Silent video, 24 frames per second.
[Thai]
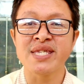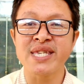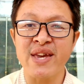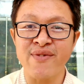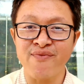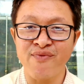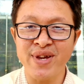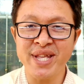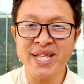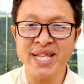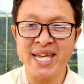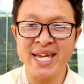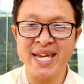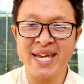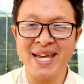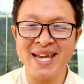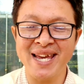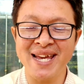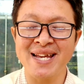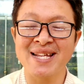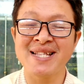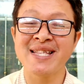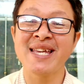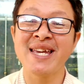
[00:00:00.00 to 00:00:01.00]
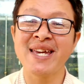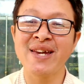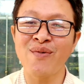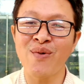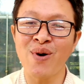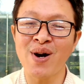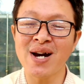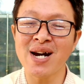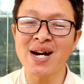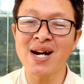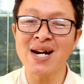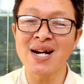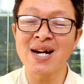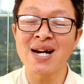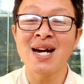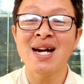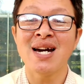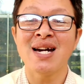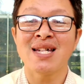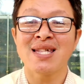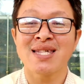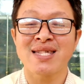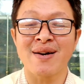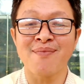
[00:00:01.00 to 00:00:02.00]
7 วิธีดีเวอร์
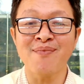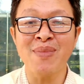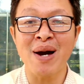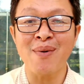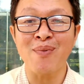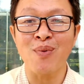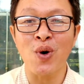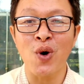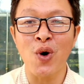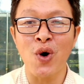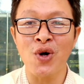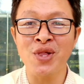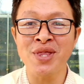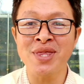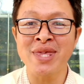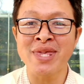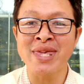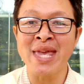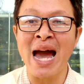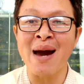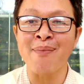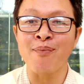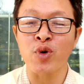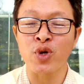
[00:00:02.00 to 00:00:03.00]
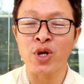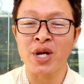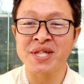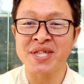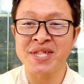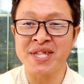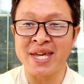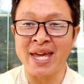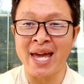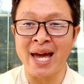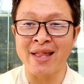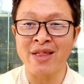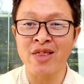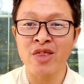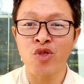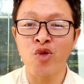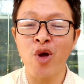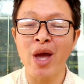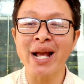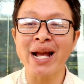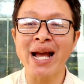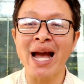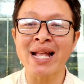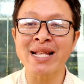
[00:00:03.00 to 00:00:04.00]
สำหรับคนอยากเกษียณด้
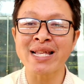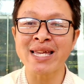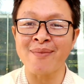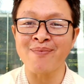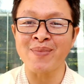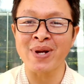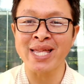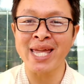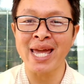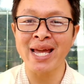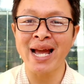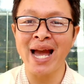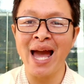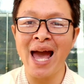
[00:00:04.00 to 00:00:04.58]
วยการเก็บเงิน